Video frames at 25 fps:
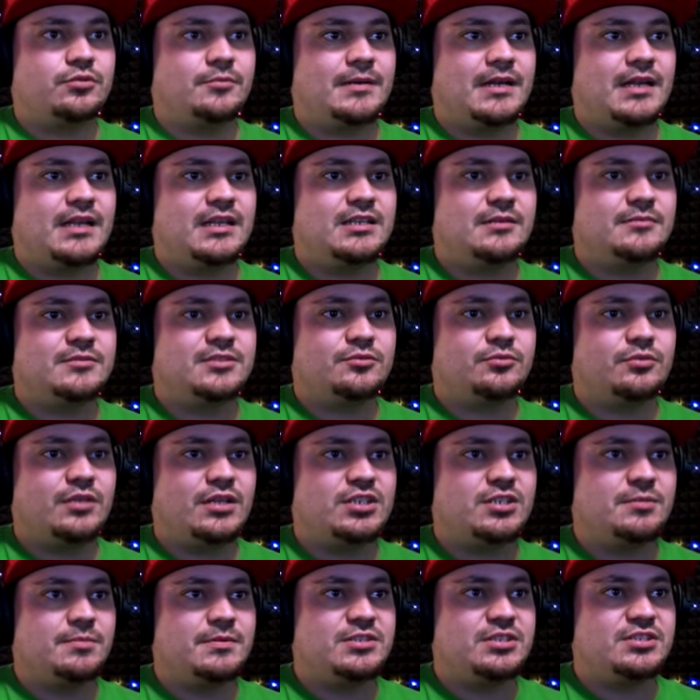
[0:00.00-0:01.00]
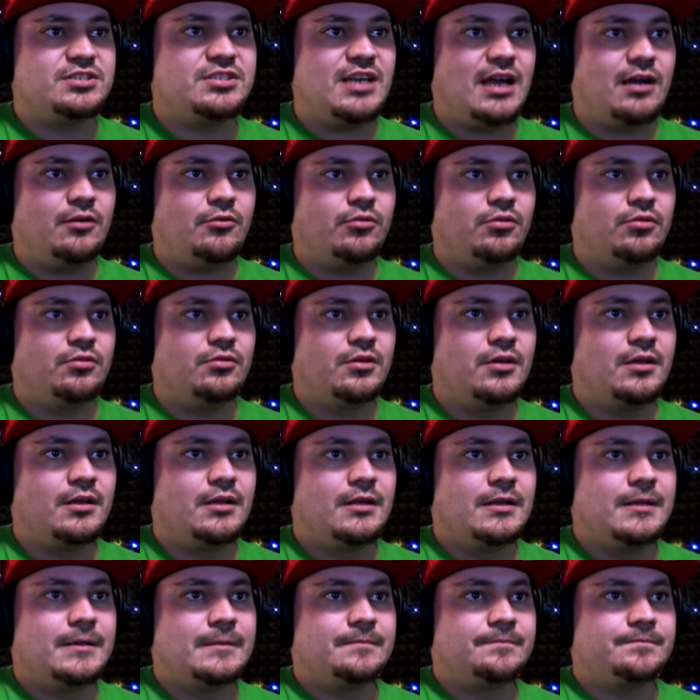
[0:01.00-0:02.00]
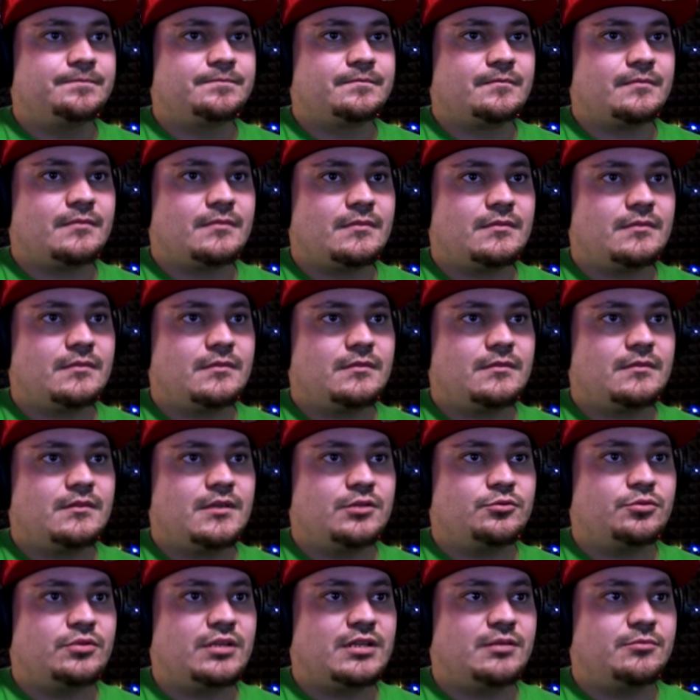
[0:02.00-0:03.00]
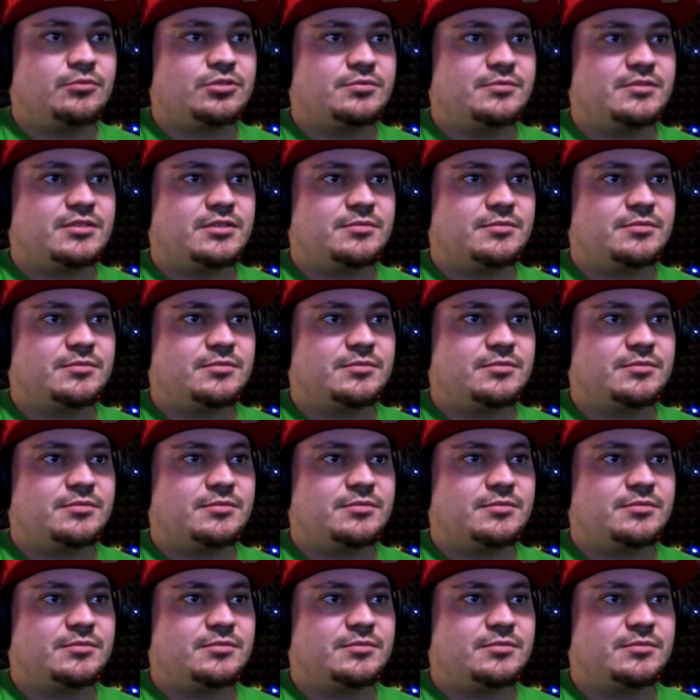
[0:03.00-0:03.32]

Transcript: dobra, ja nie wiem co tutaj się będzie działo. Nie, tutaj nie możemy